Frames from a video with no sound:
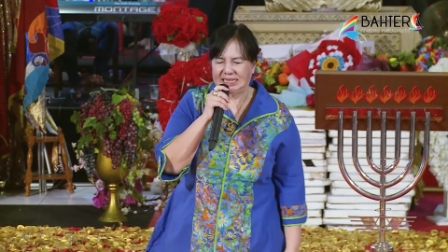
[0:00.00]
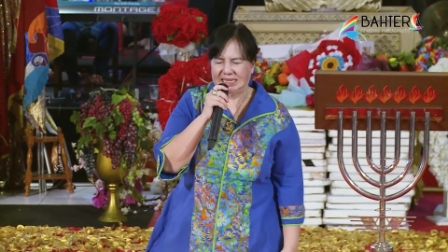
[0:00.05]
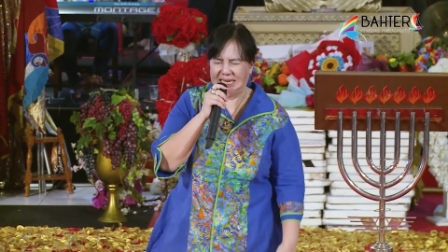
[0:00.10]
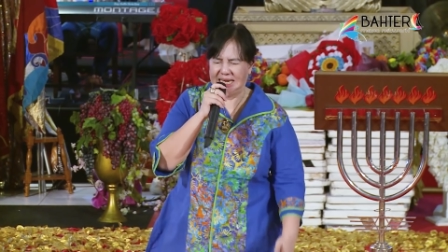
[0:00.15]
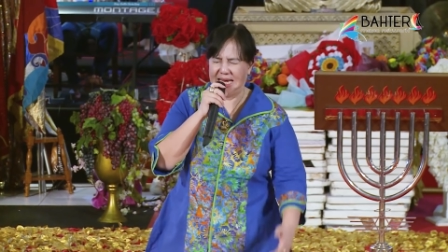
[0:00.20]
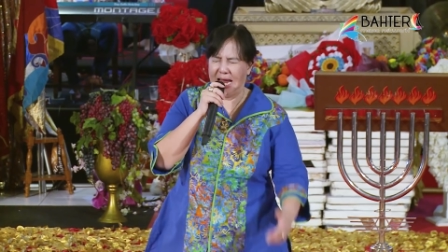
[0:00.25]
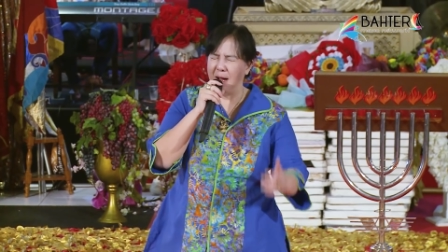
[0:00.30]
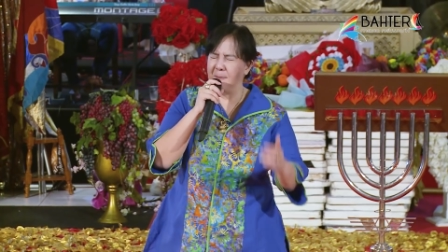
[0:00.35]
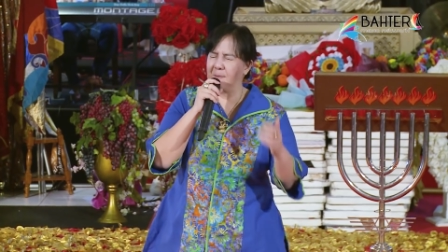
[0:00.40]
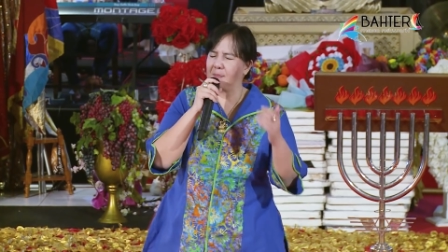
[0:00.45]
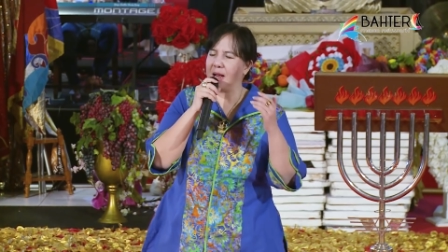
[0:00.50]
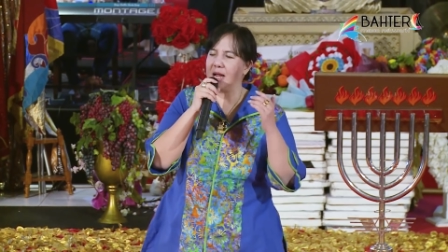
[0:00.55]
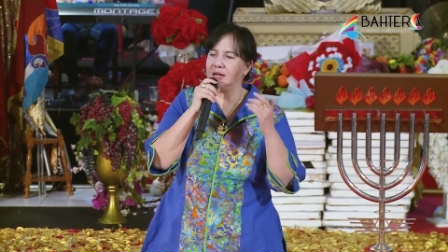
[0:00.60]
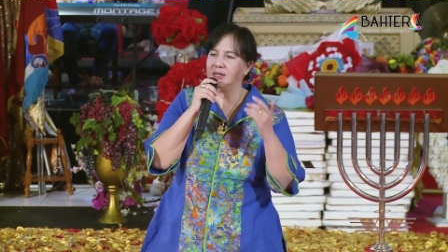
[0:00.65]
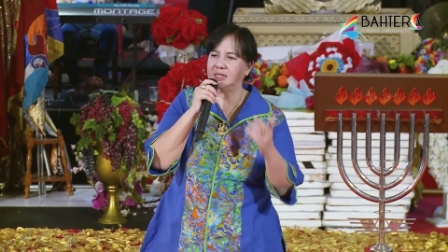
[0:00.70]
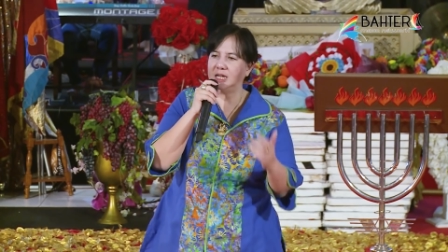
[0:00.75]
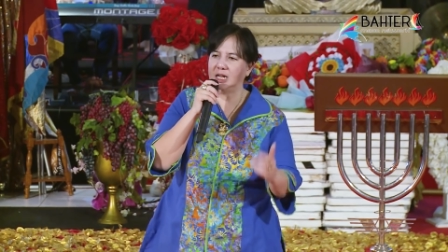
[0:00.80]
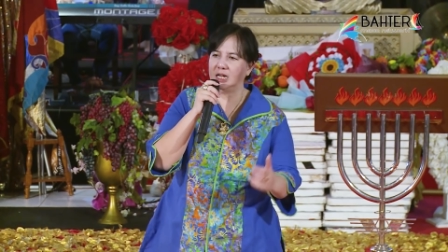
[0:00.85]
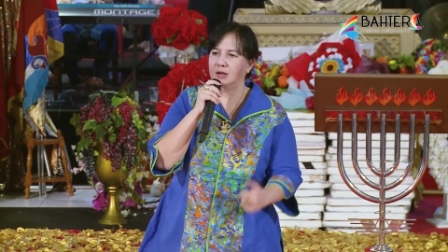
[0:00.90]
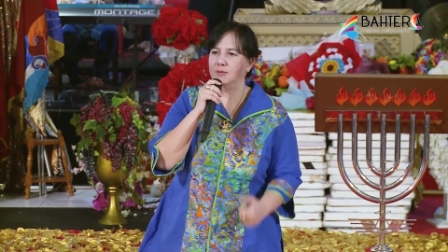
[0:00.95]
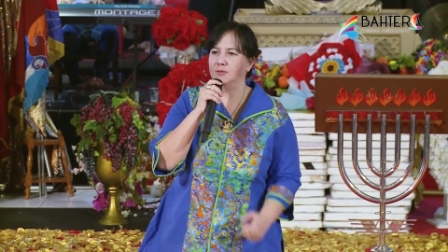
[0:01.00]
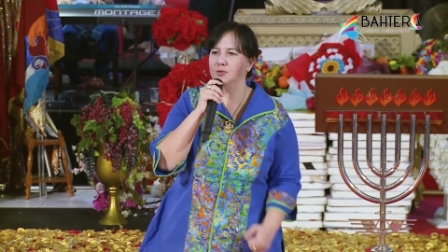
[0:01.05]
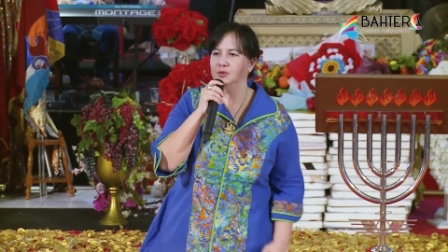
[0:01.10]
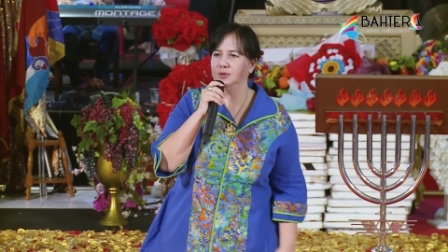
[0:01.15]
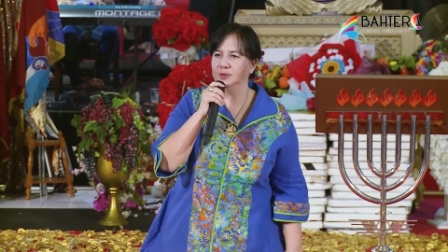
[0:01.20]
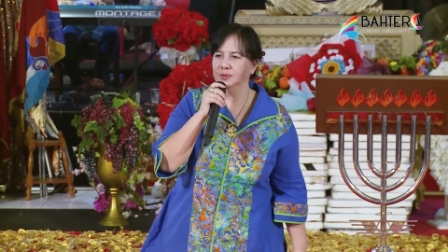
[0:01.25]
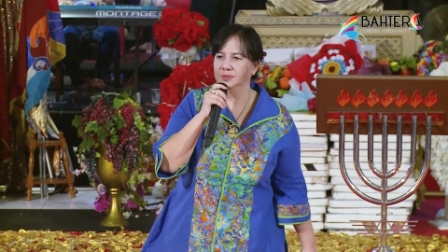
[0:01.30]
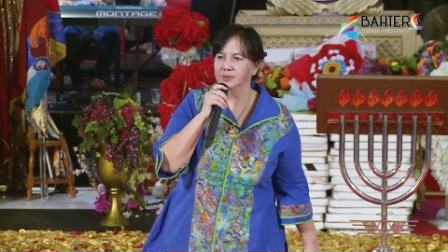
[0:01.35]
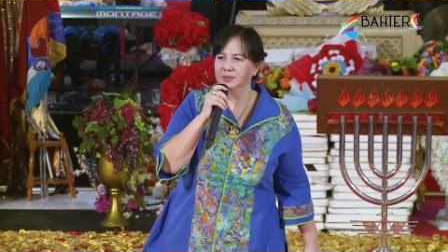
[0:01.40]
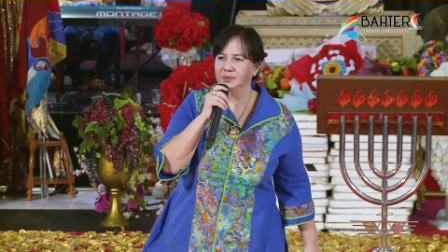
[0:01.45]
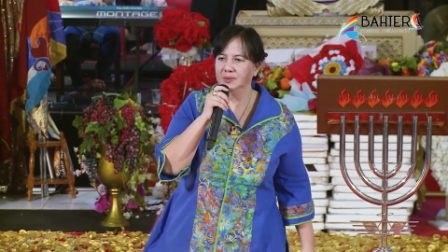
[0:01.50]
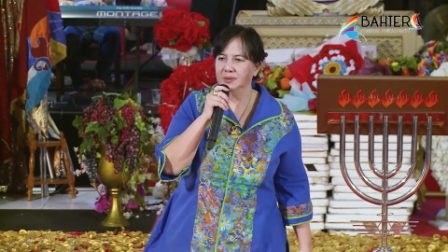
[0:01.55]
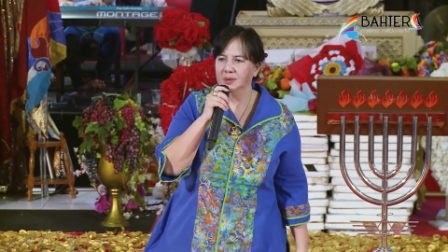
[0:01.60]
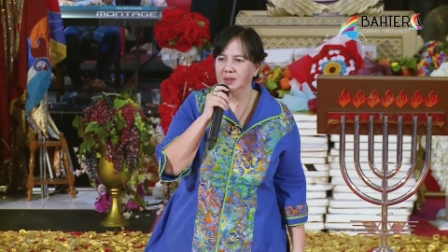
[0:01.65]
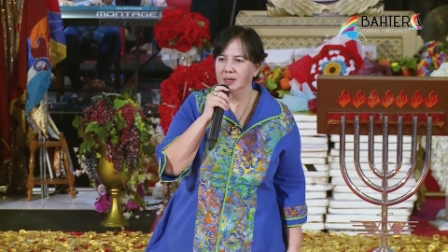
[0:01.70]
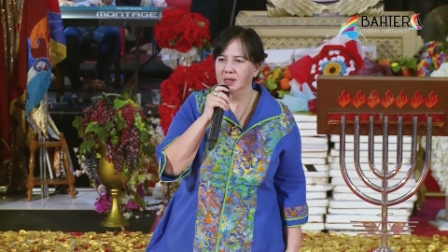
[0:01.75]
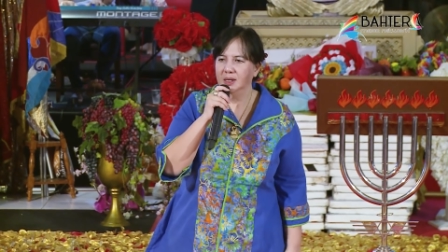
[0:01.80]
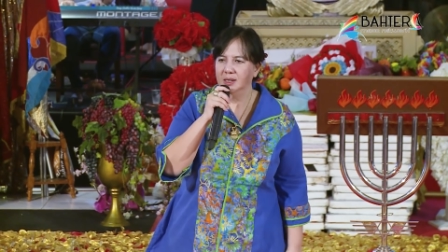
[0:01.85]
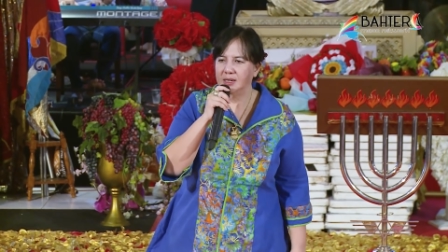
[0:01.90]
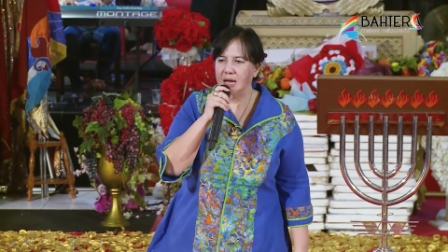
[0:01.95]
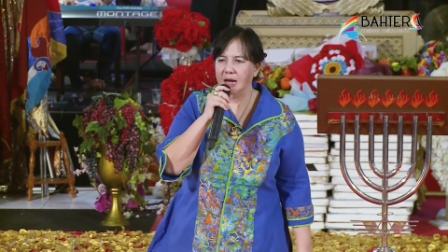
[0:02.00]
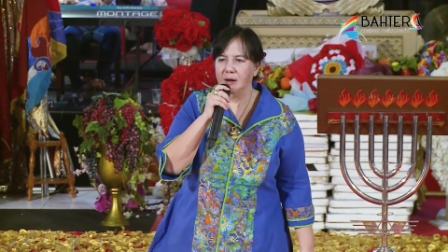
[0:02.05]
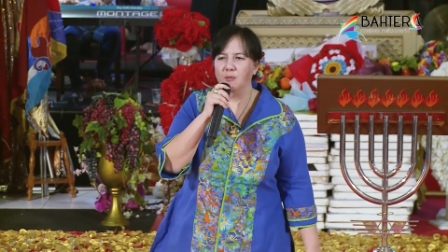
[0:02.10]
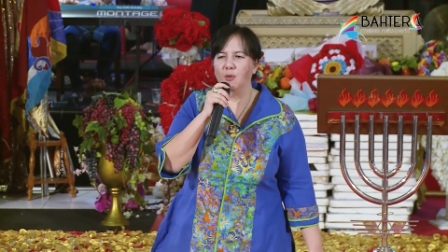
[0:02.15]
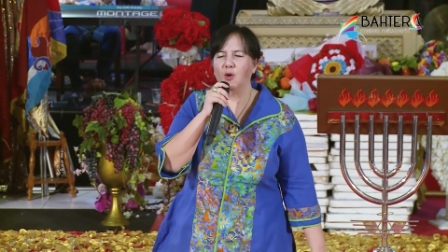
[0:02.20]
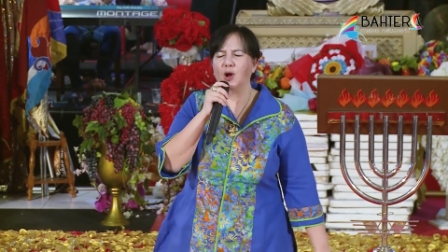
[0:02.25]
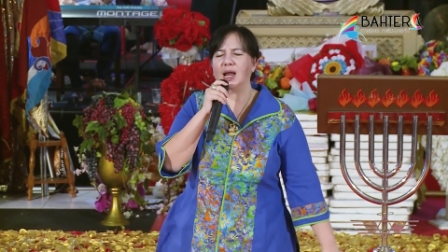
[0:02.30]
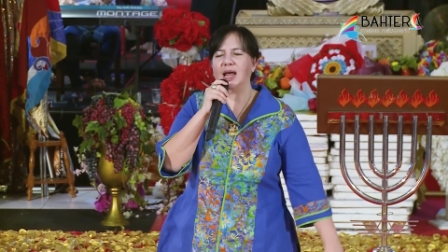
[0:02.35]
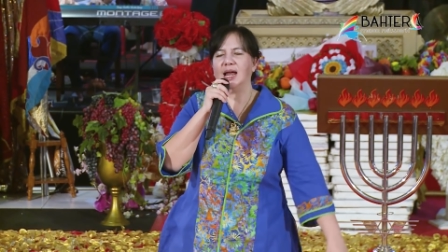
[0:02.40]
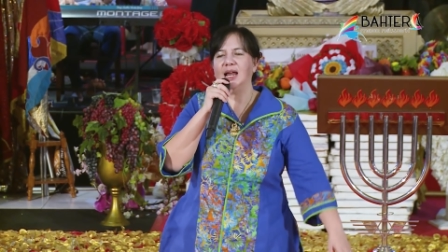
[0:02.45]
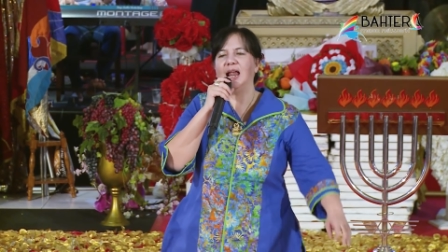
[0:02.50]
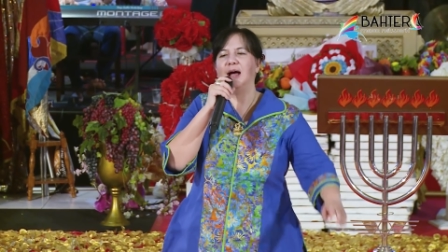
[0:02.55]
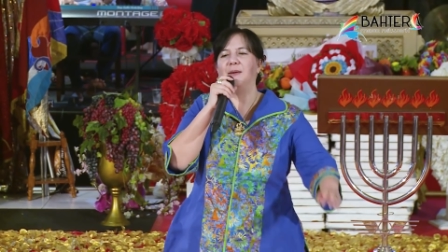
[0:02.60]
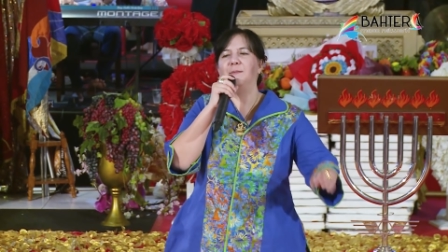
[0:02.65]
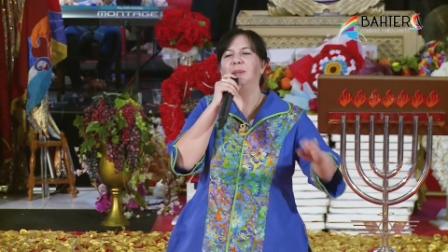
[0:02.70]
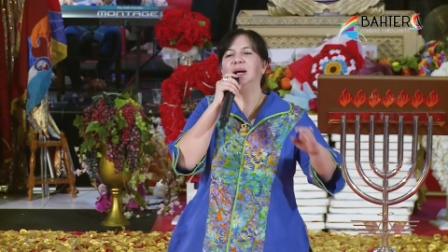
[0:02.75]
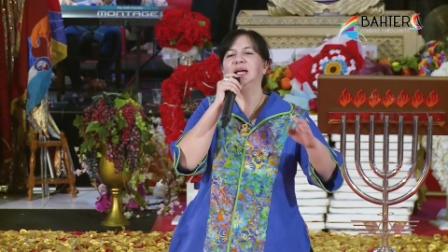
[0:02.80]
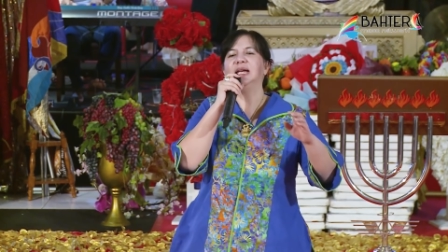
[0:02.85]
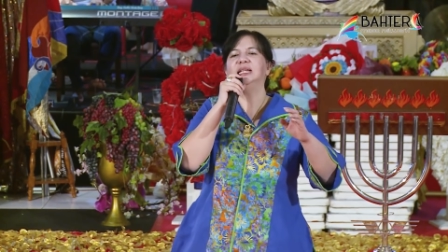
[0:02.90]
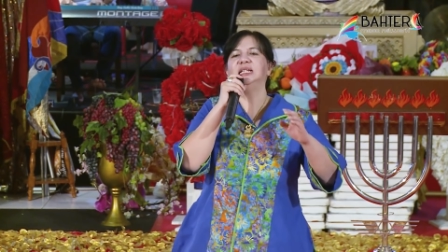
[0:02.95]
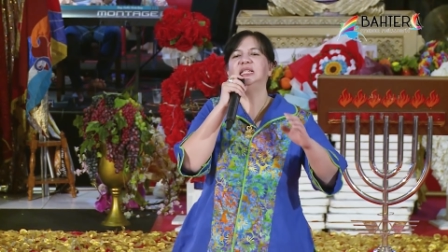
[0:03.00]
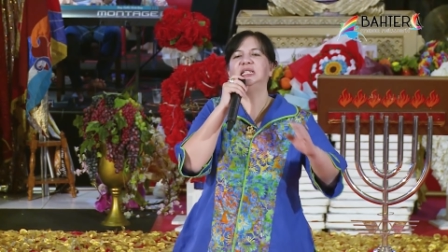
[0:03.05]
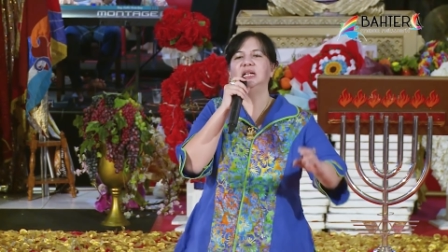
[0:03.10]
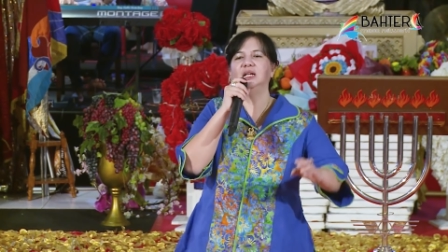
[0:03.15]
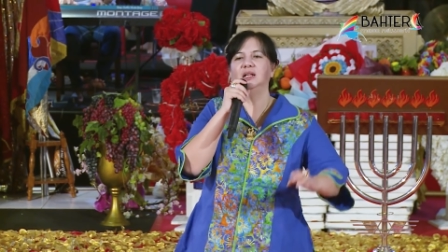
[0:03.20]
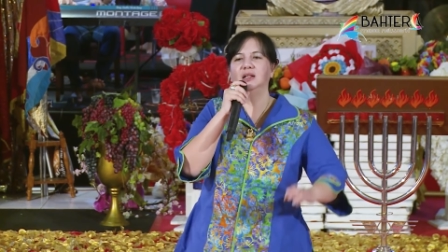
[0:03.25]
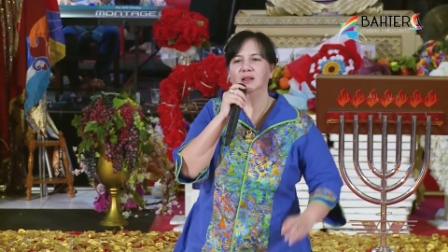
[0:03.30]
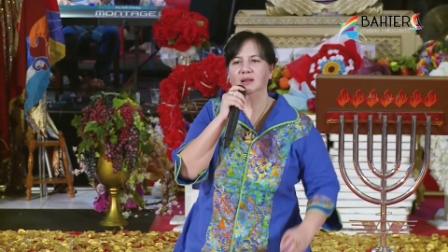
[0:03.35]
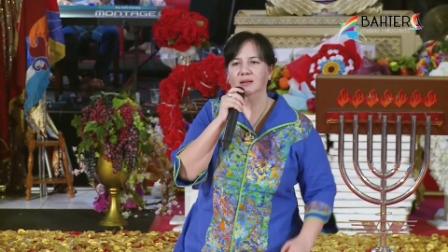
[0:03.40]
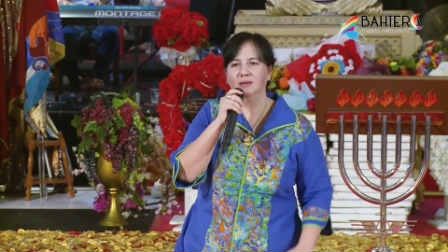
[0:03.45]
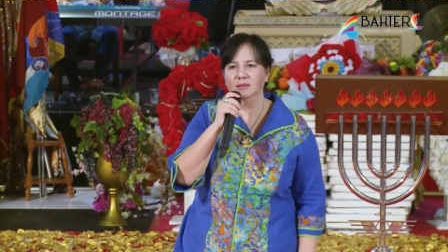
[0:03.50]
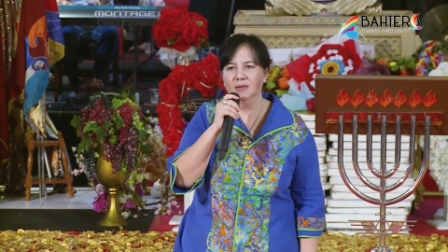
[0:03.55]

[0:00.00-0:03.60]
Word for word: Siapkan dirimu. Dan mulailah menginjil.